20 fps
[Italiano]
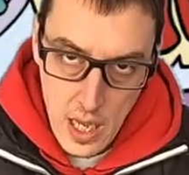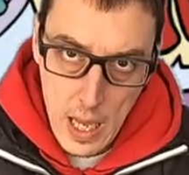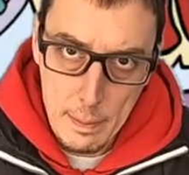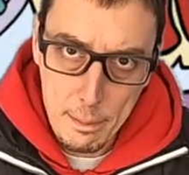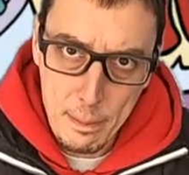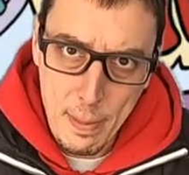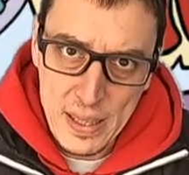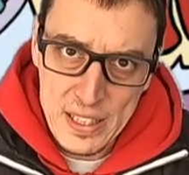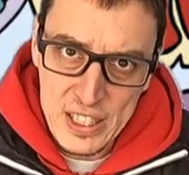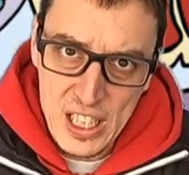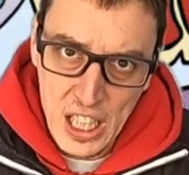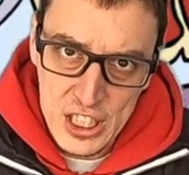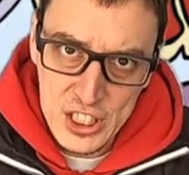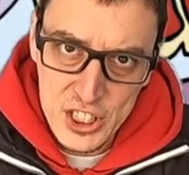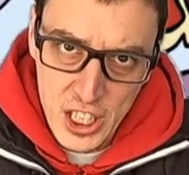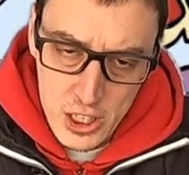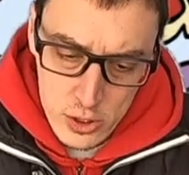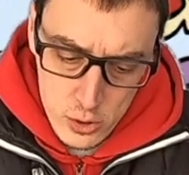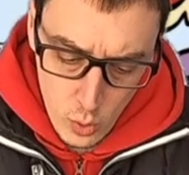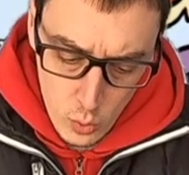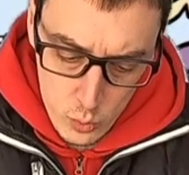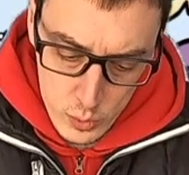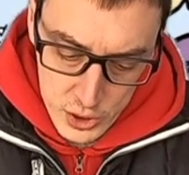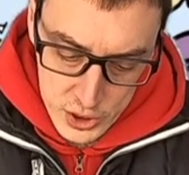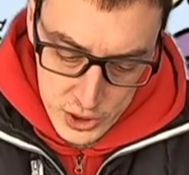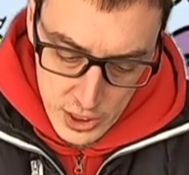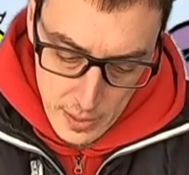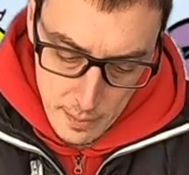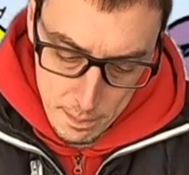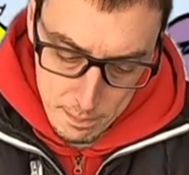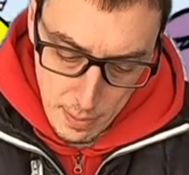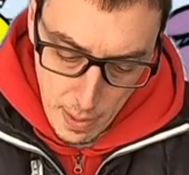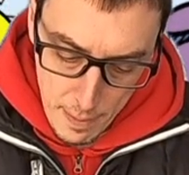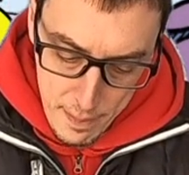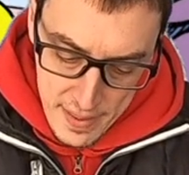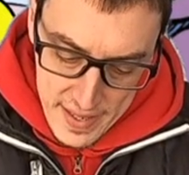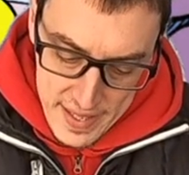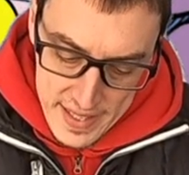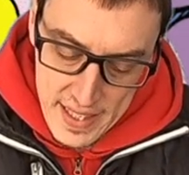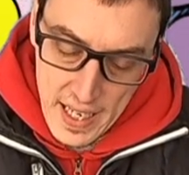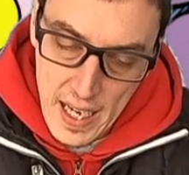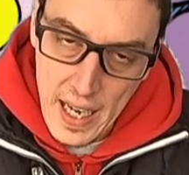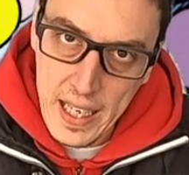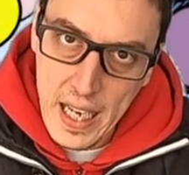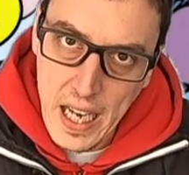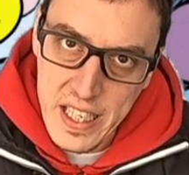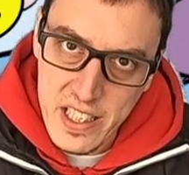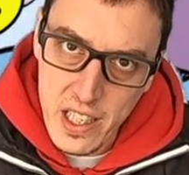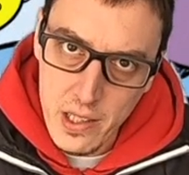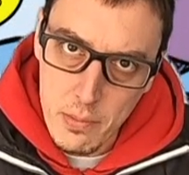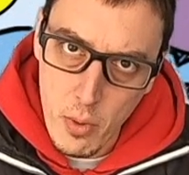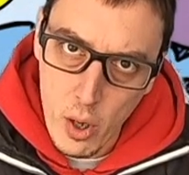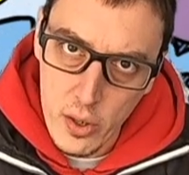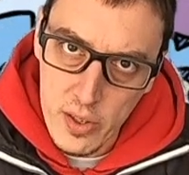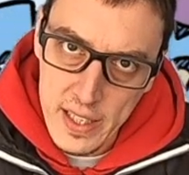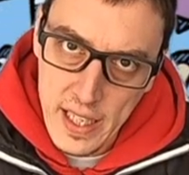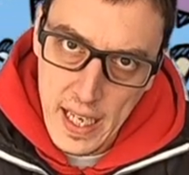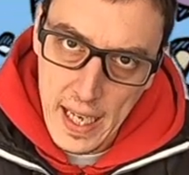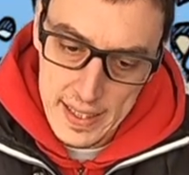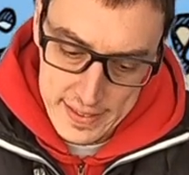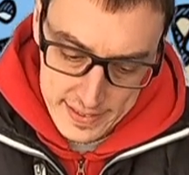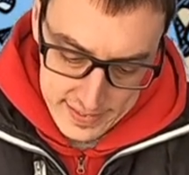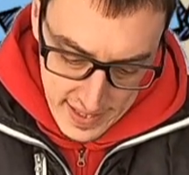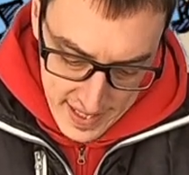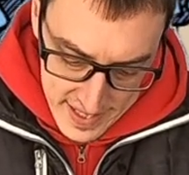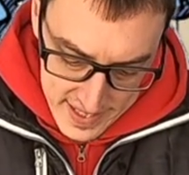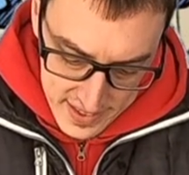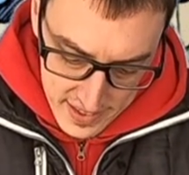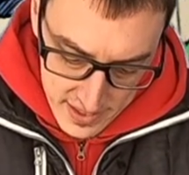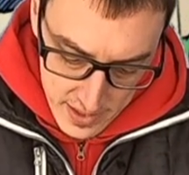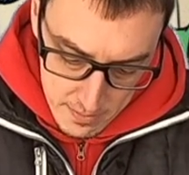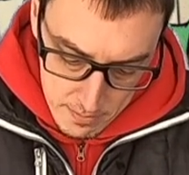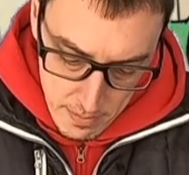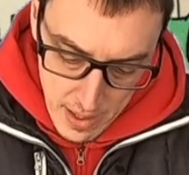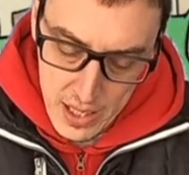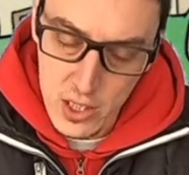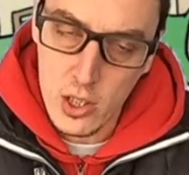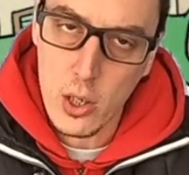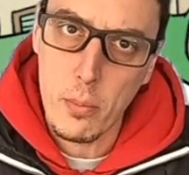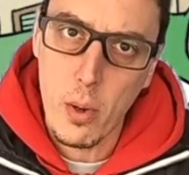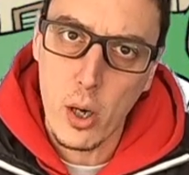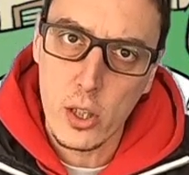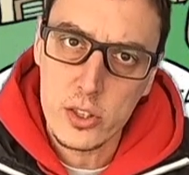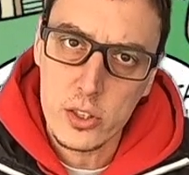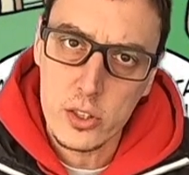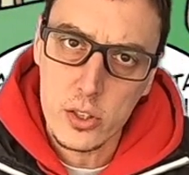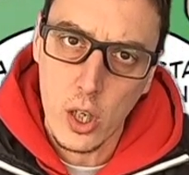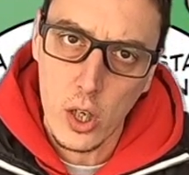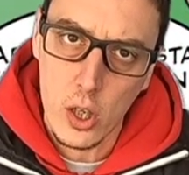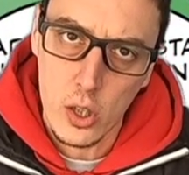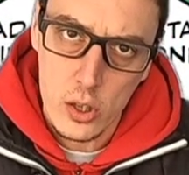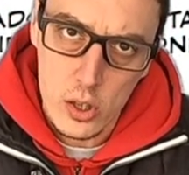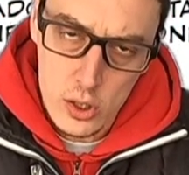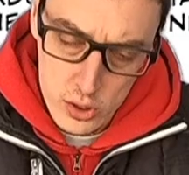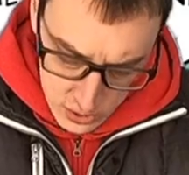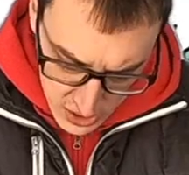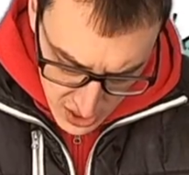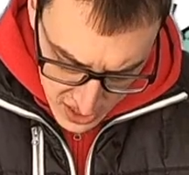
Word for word: A pagina 111, Paperina alla Casa Armonica, testi di Marco Bosco,